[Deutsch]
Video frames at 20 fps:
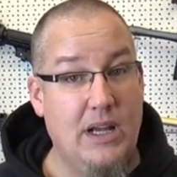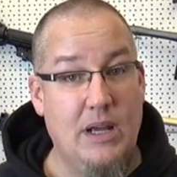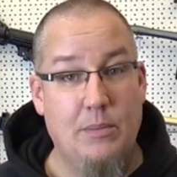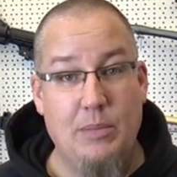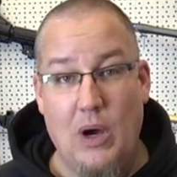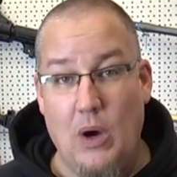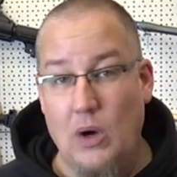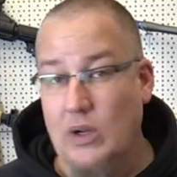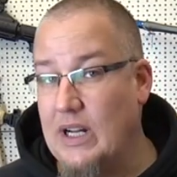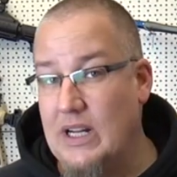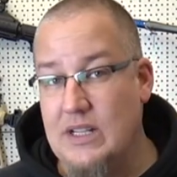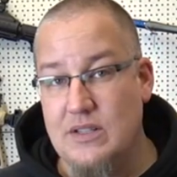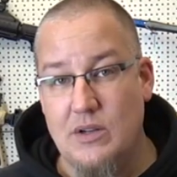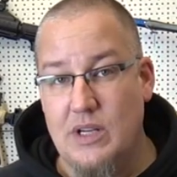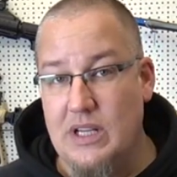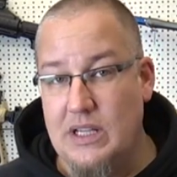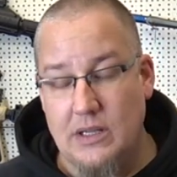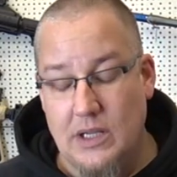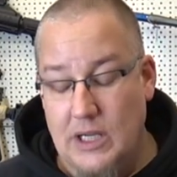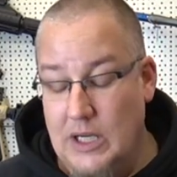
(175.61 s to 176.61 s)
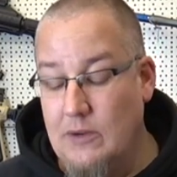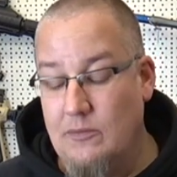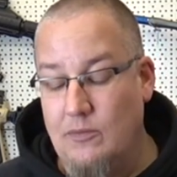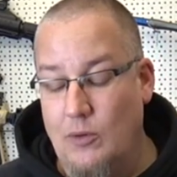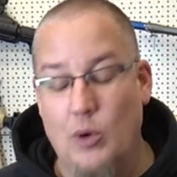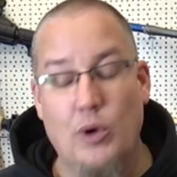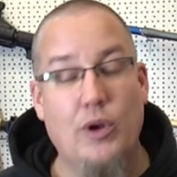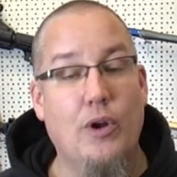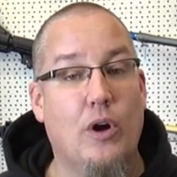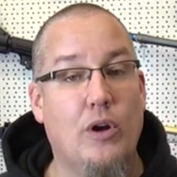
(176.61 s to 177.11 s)
Ihr braucht also nicht
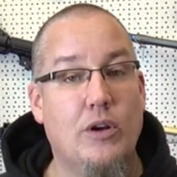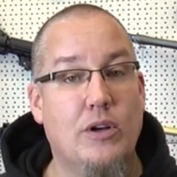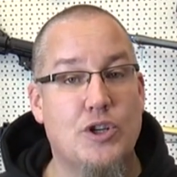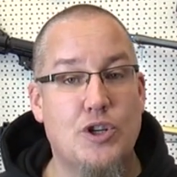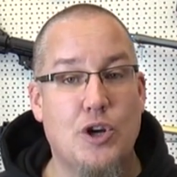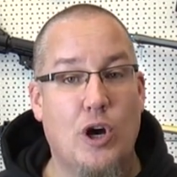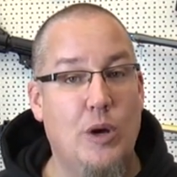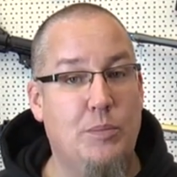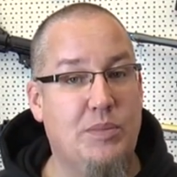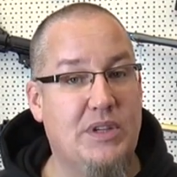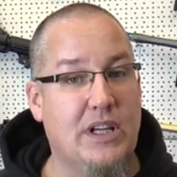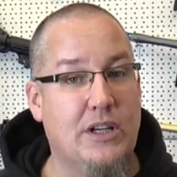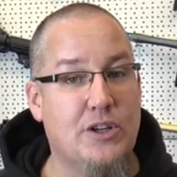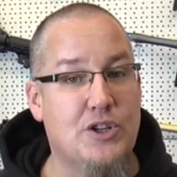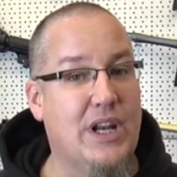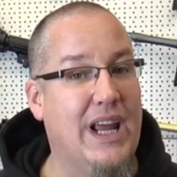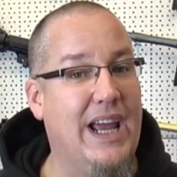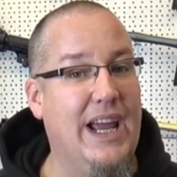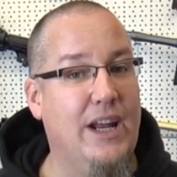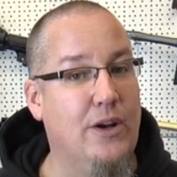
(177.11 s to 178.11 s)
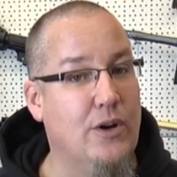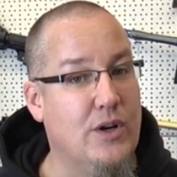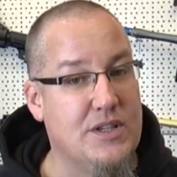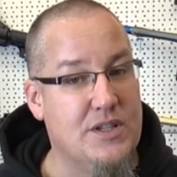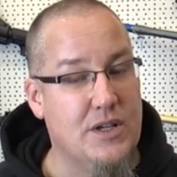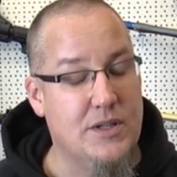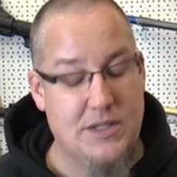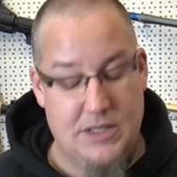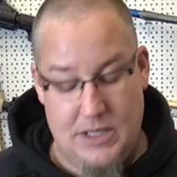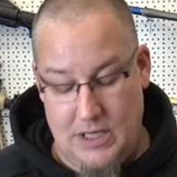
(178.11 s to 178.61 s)
irgendwo noch ein Schräubchen drehen oder
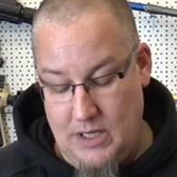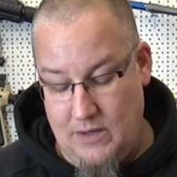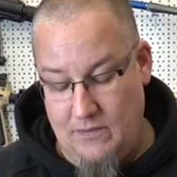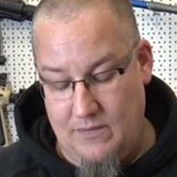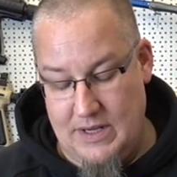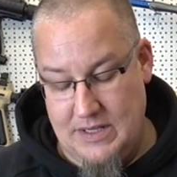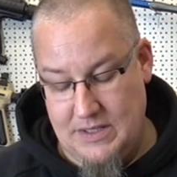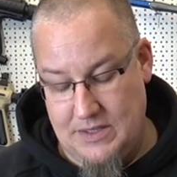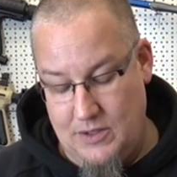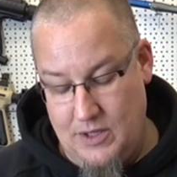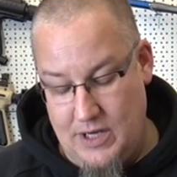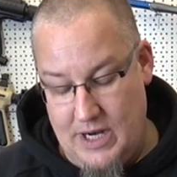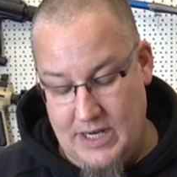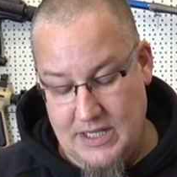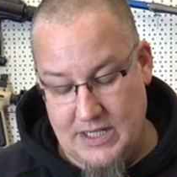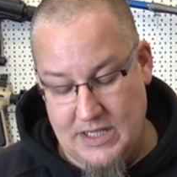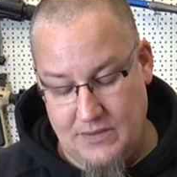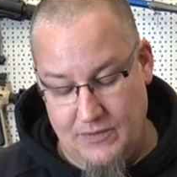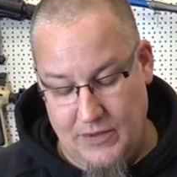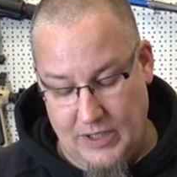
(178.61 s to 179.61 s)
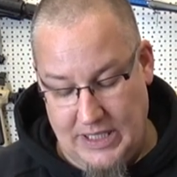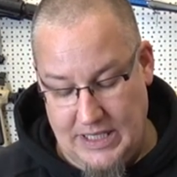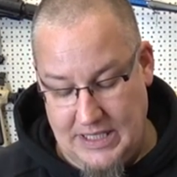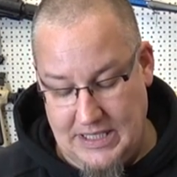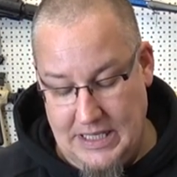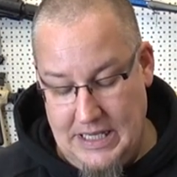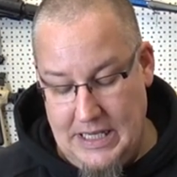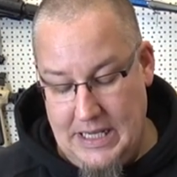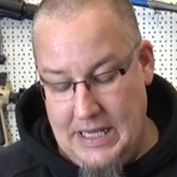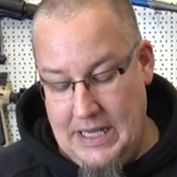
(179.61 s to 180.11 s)
sonst irgendwas, sondern es ist
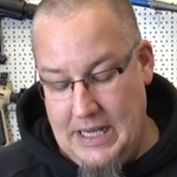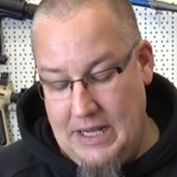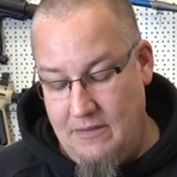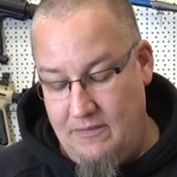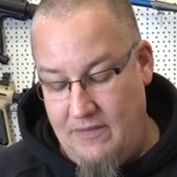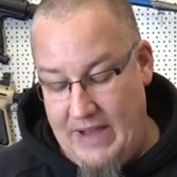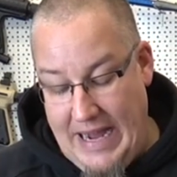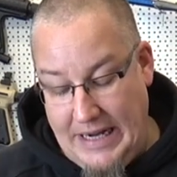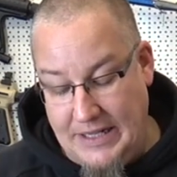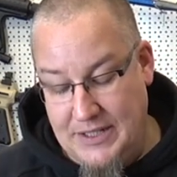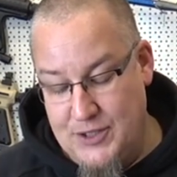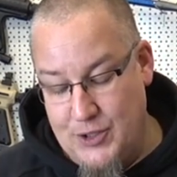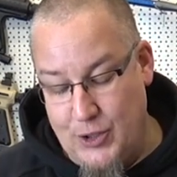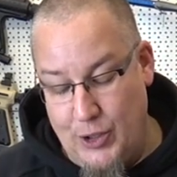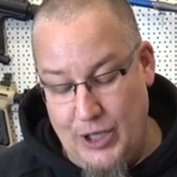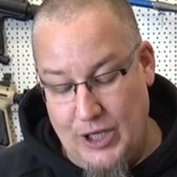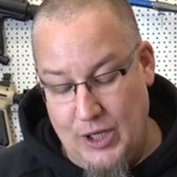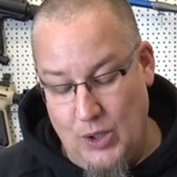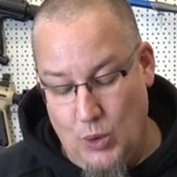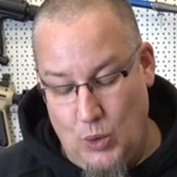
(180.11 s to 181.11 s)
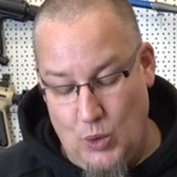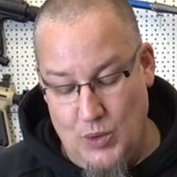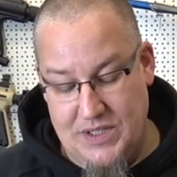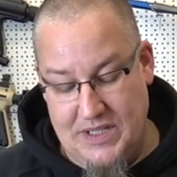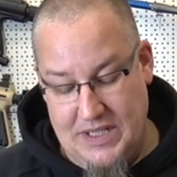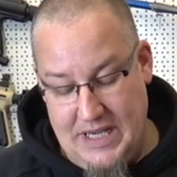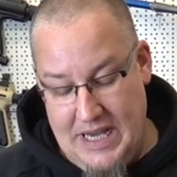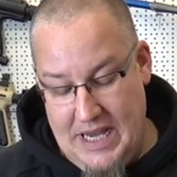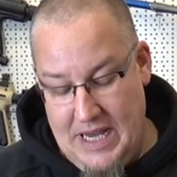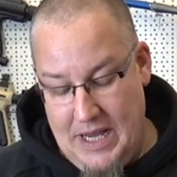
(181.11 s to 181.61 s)
wirklich
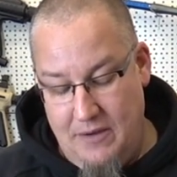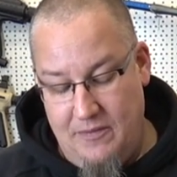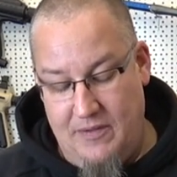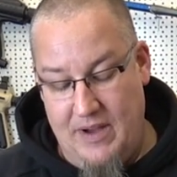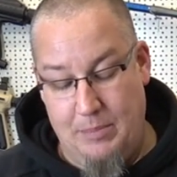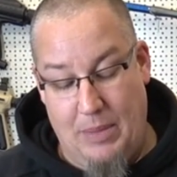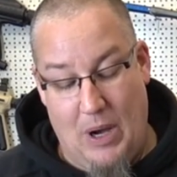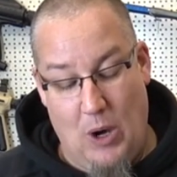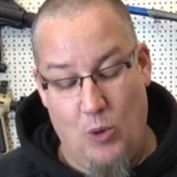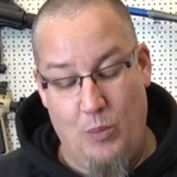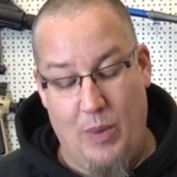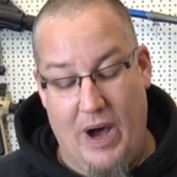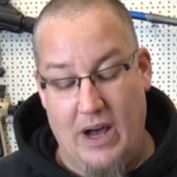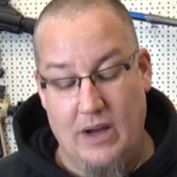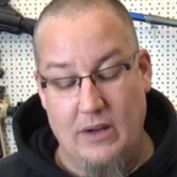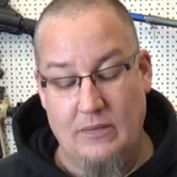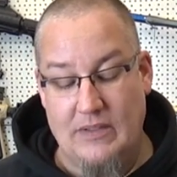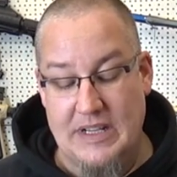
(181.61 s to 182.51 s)
werkzeuglos verbaubar.